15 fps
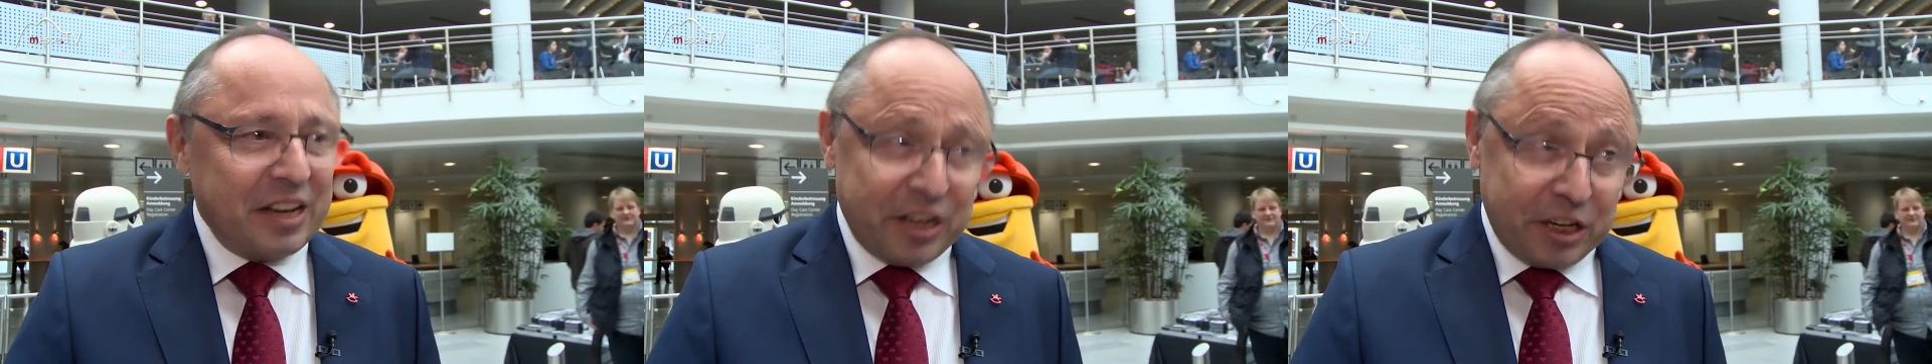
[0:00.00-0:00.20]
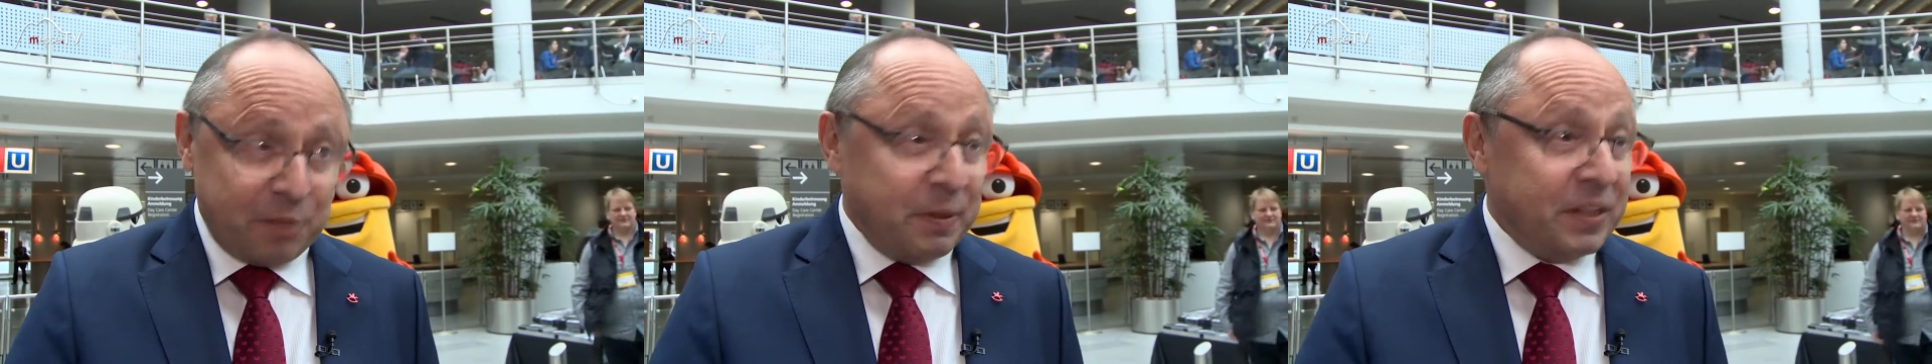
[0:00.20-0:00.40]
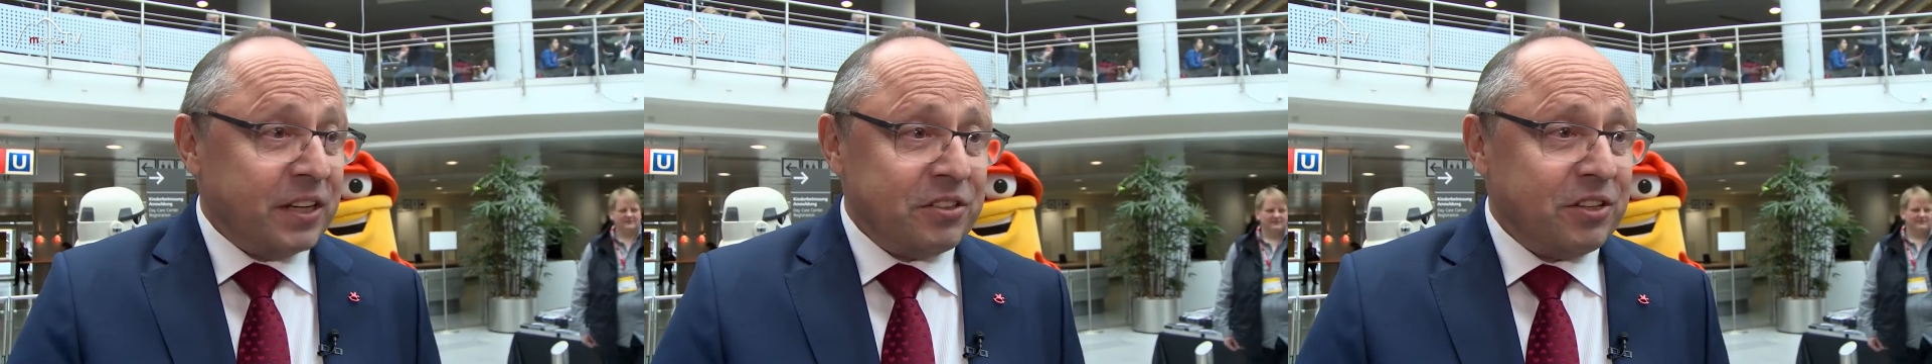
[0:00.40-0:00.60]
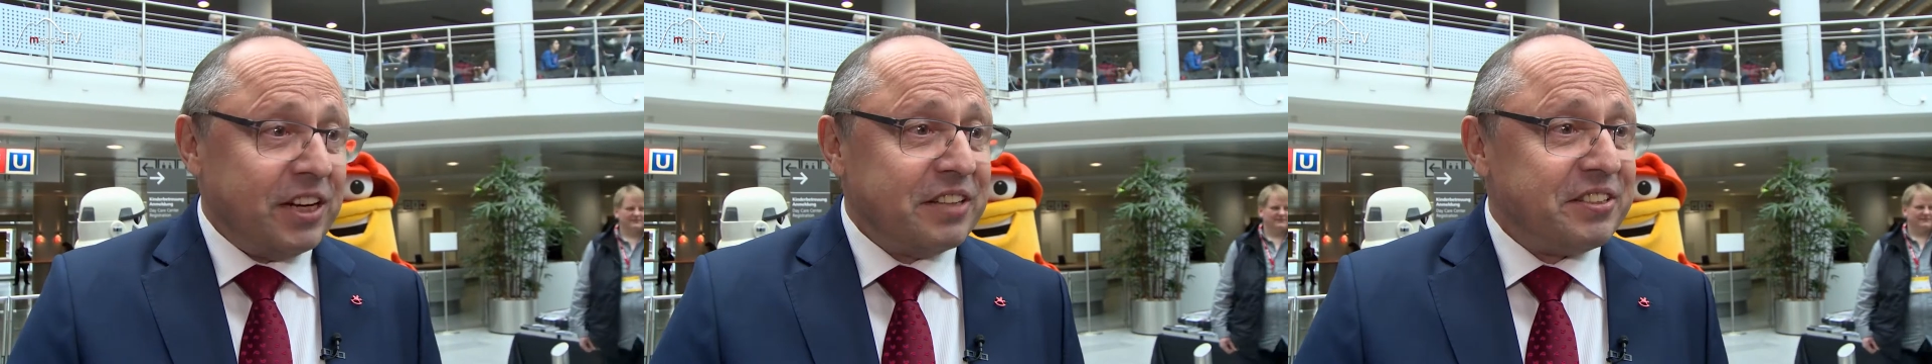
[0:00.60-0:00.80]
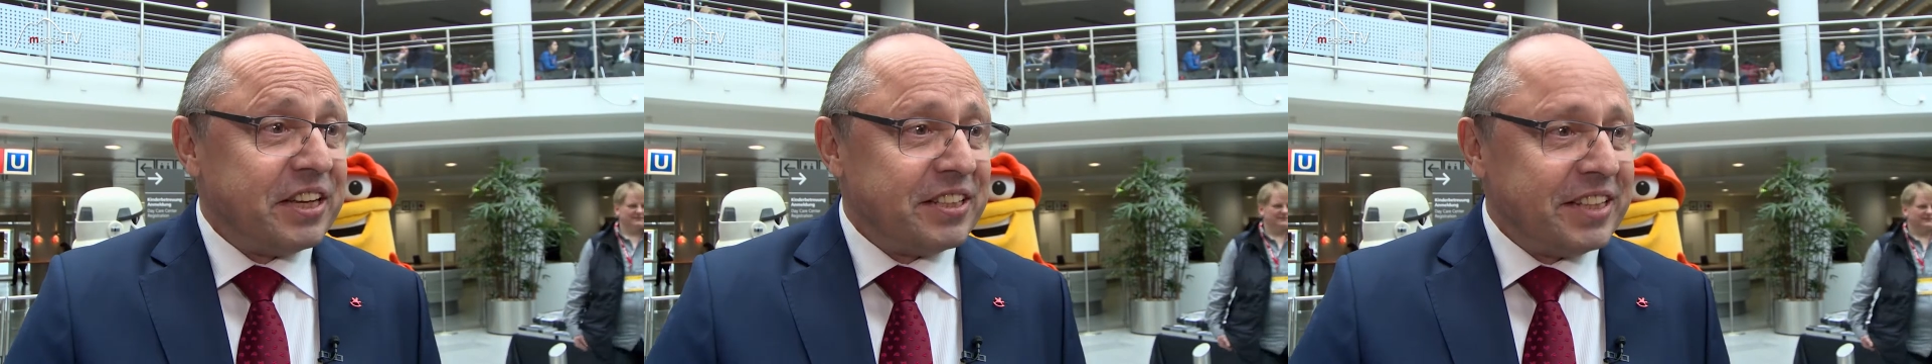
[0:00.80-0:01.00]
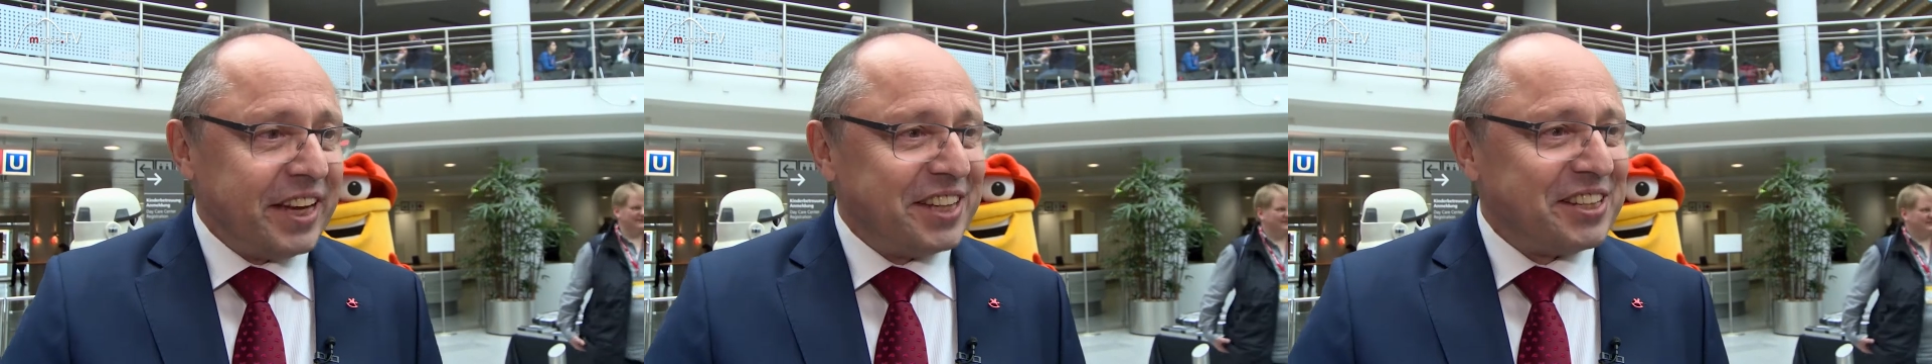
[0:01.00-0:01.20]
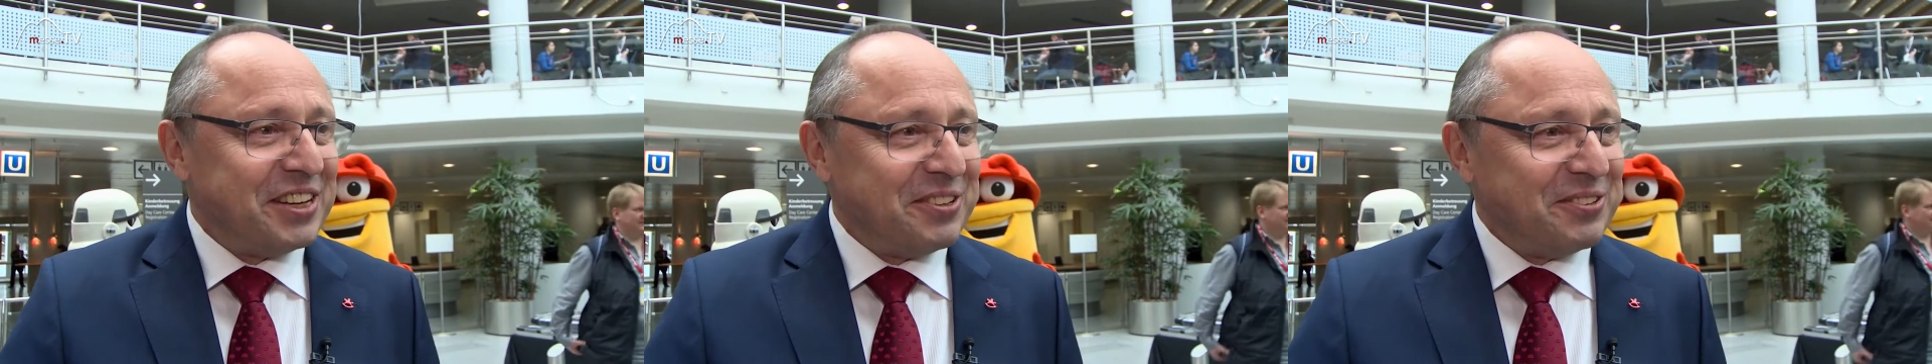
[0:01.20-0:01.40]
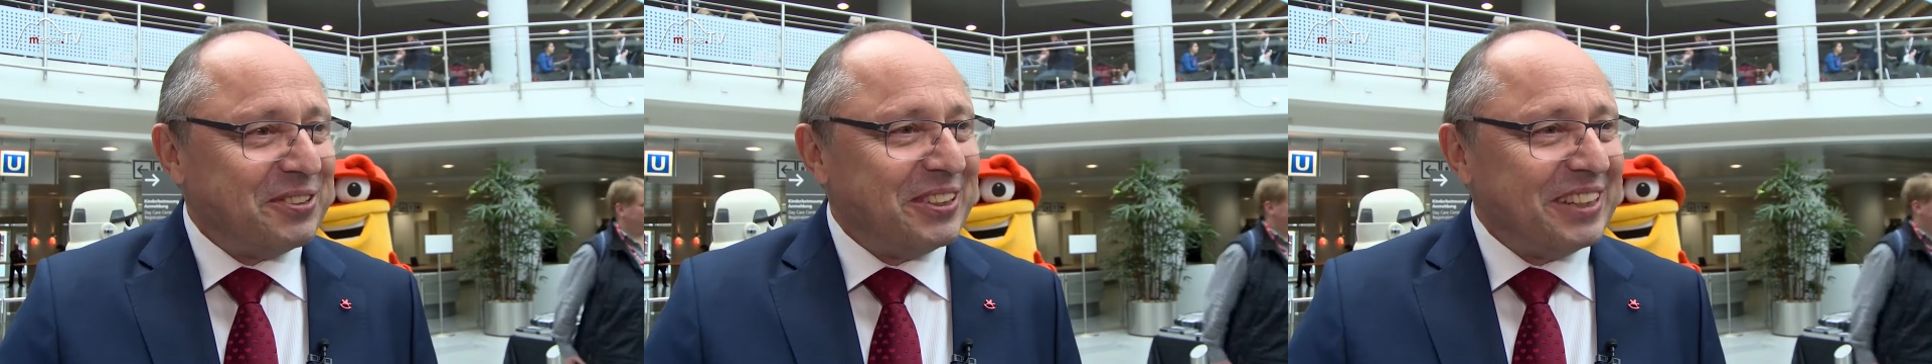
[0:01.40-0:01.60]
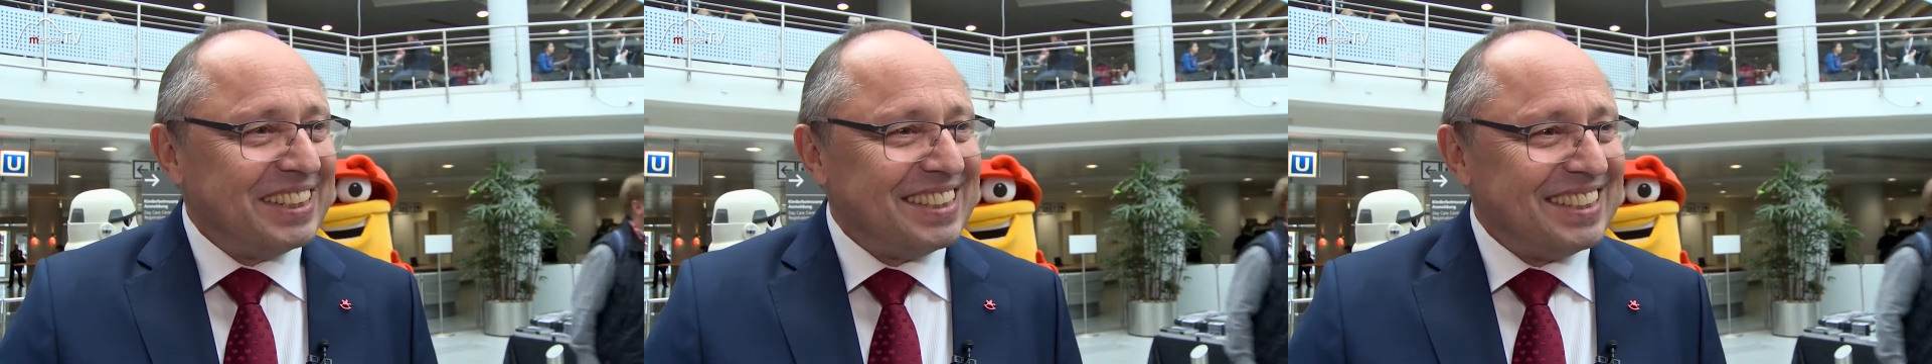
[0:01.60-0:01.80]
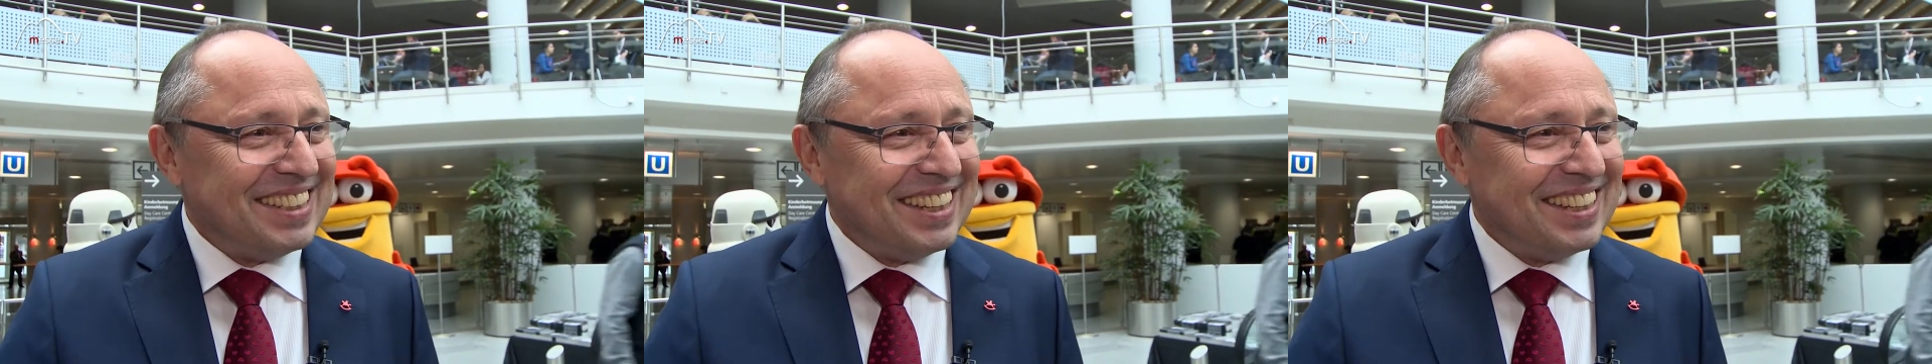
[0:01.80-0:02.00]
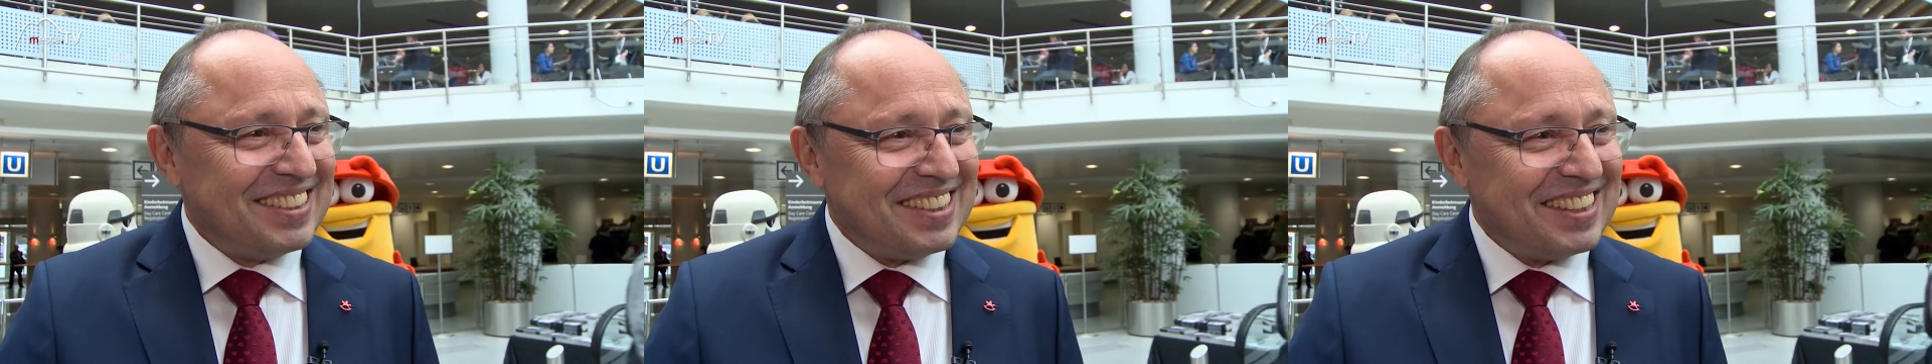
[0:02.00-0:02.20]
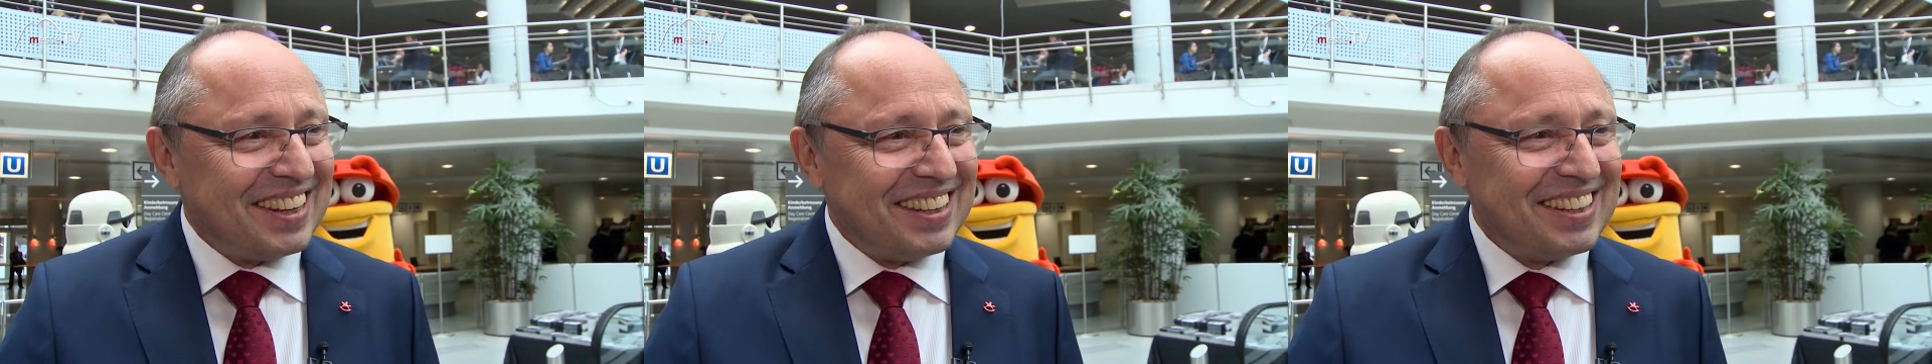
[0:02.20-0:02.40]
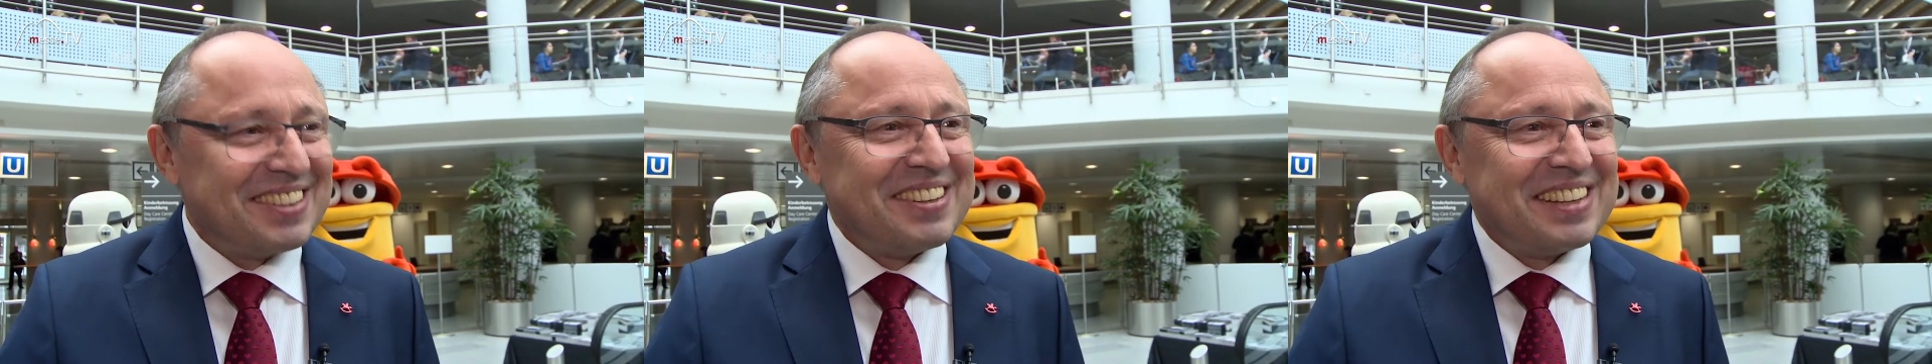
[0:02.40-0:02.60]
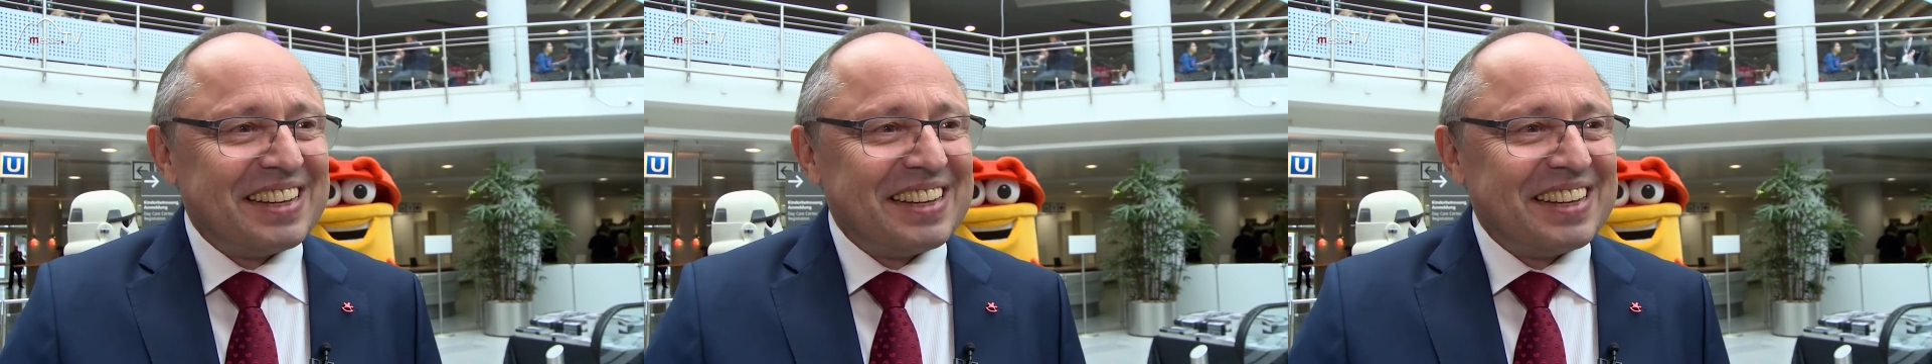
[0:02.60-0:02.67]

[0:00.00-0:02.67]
Äh, ich bin natürlich sehr technikorientiert. Ah, ja.